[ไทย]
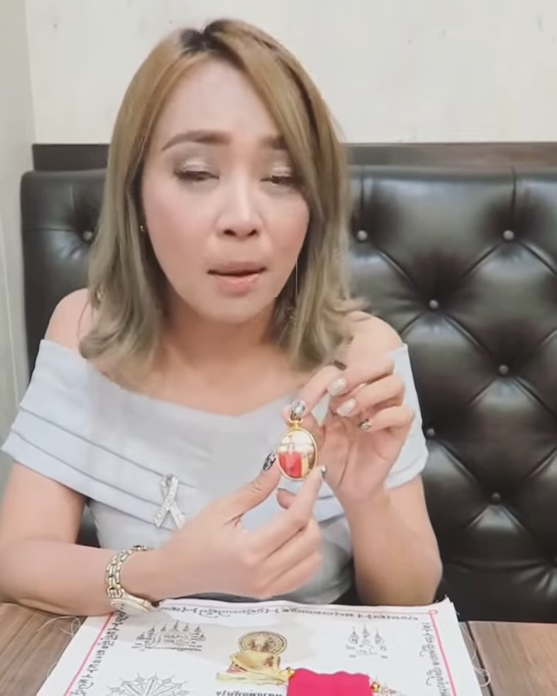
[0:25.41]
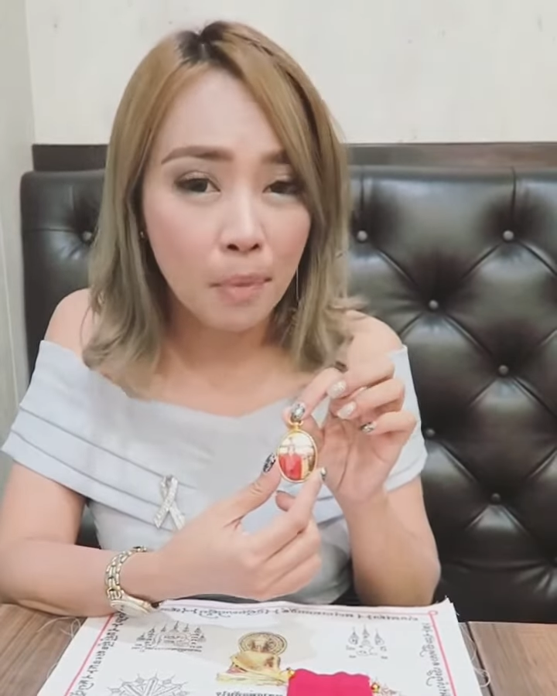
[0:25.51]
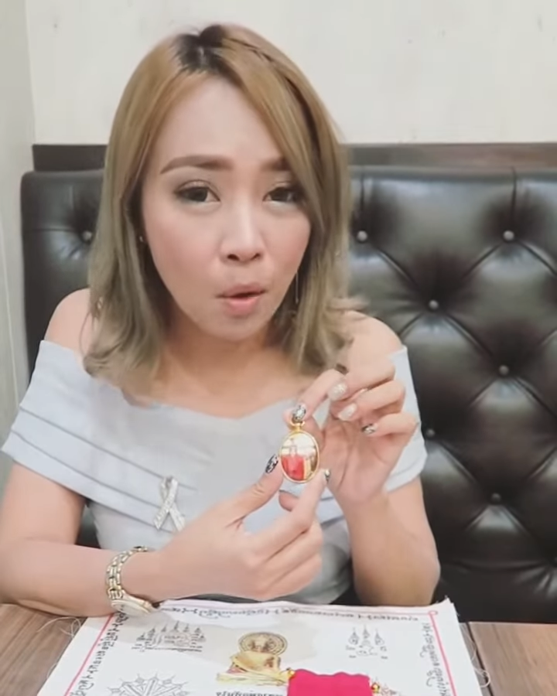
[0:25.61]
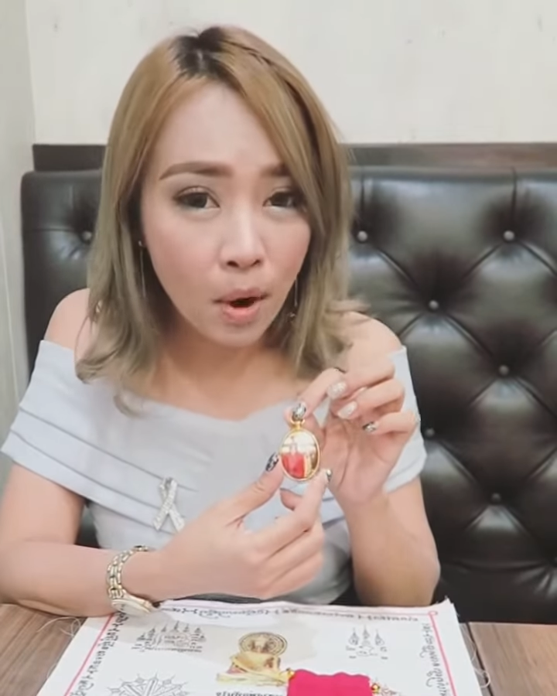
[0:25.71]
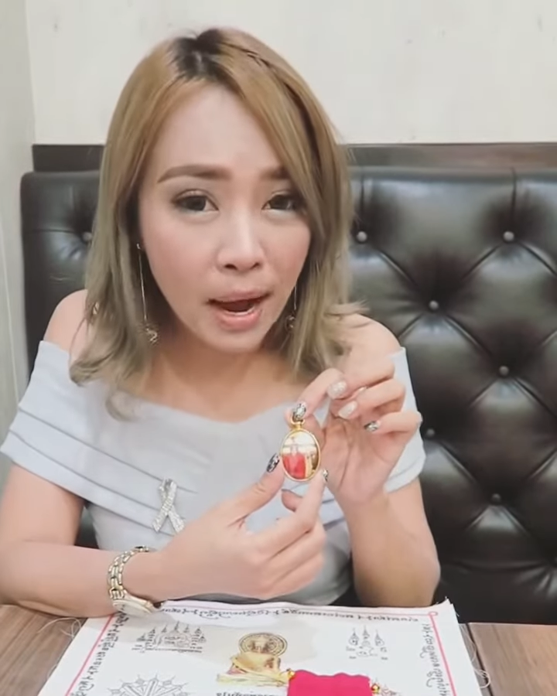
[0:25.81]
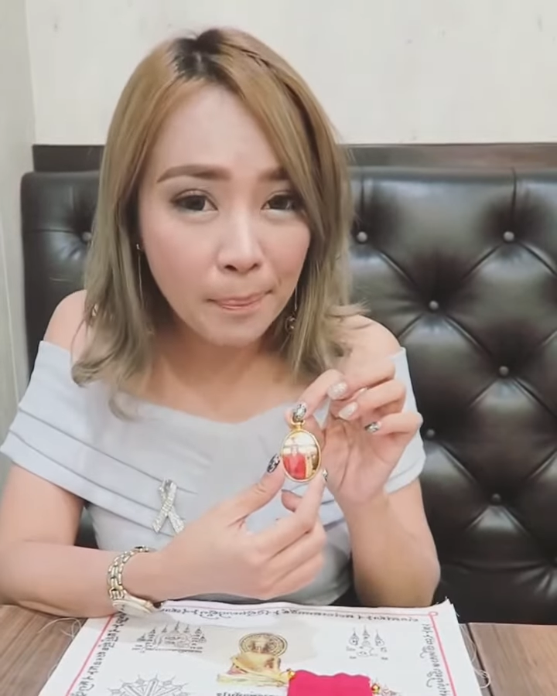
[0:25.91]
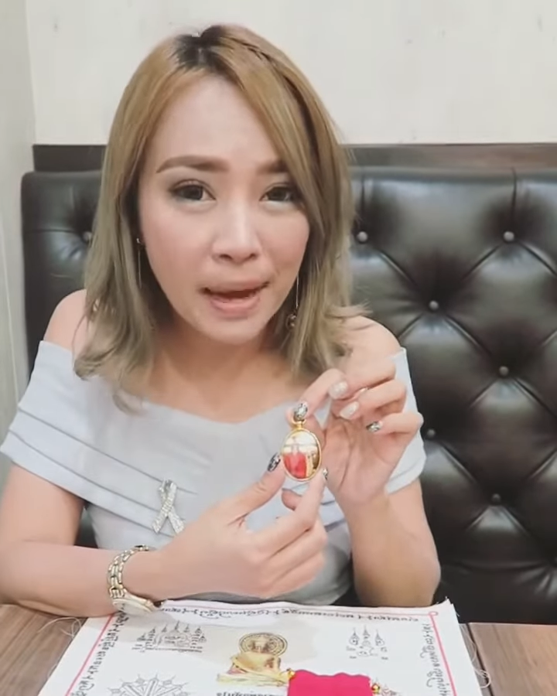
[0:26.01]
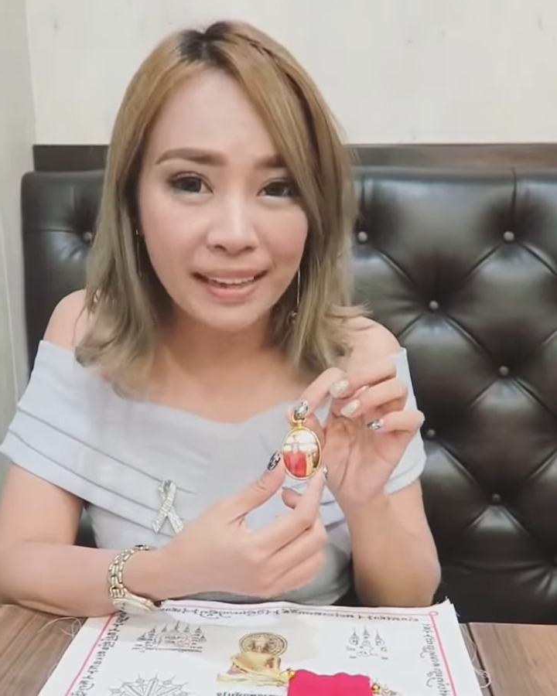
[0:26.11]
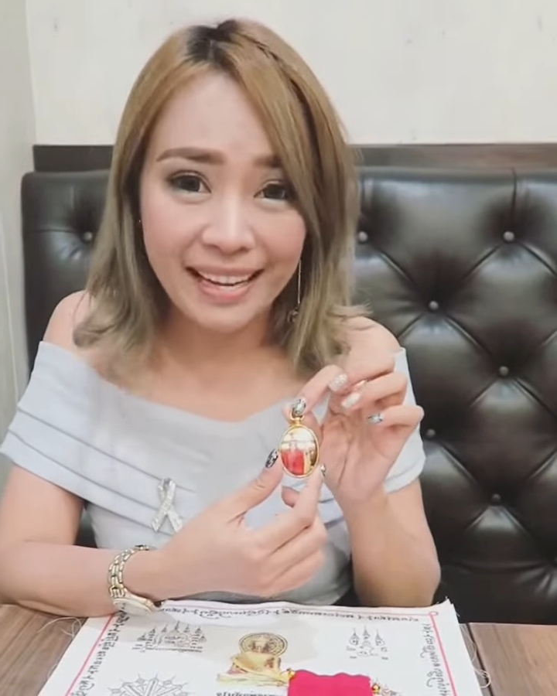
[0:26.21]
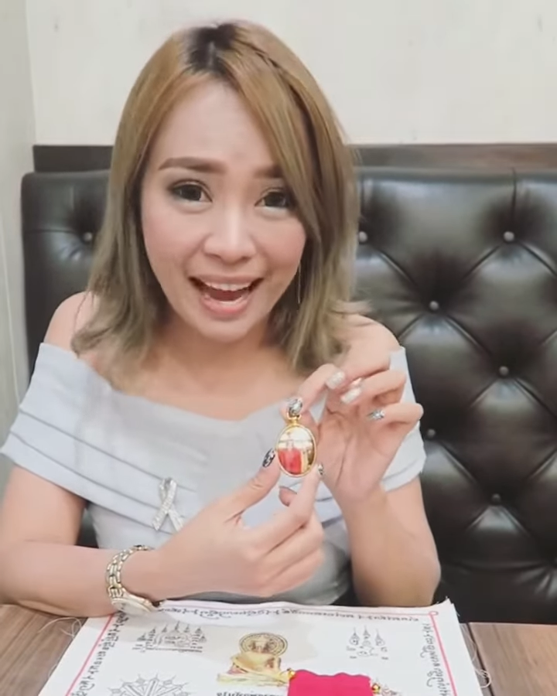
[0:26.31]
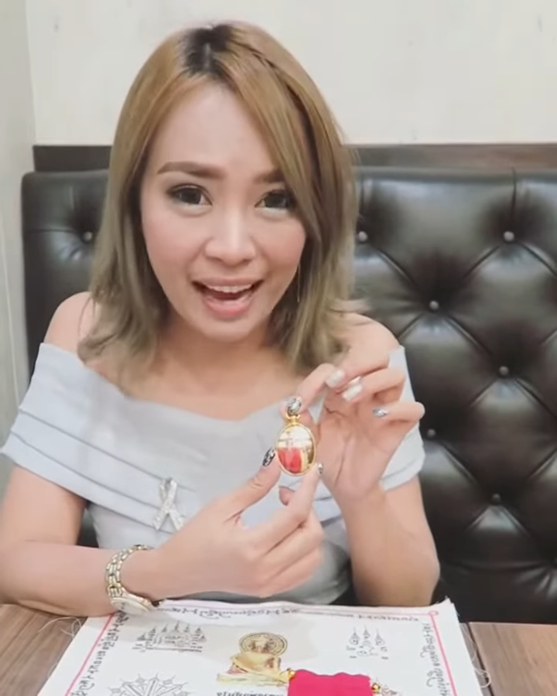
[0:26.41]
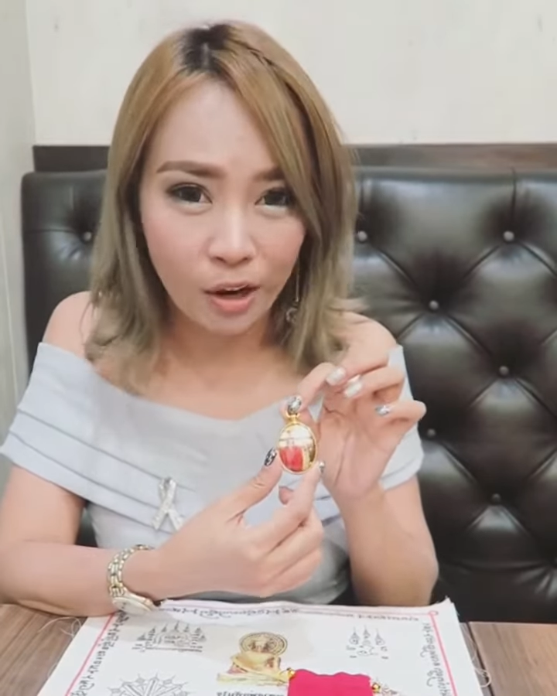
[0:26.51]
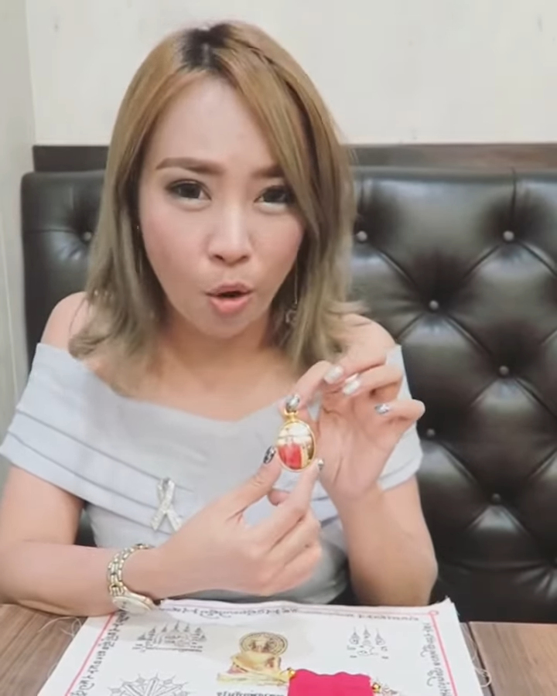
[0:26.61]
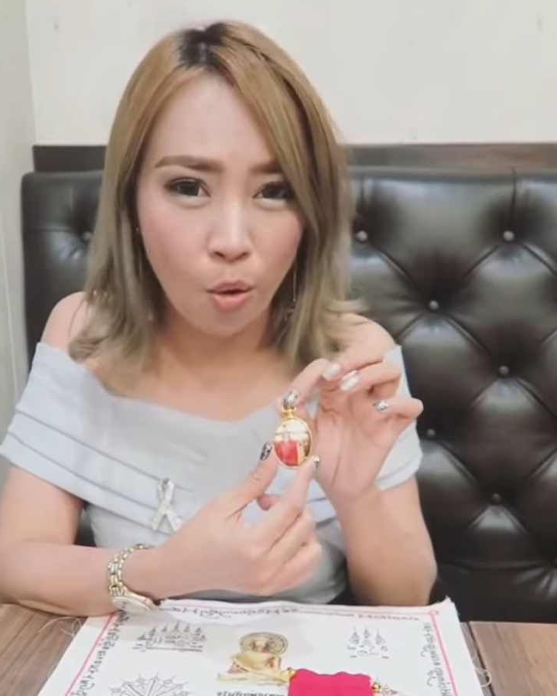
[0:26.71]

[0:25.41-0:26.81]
เพราะว่าปาฏิหาริย์ขอ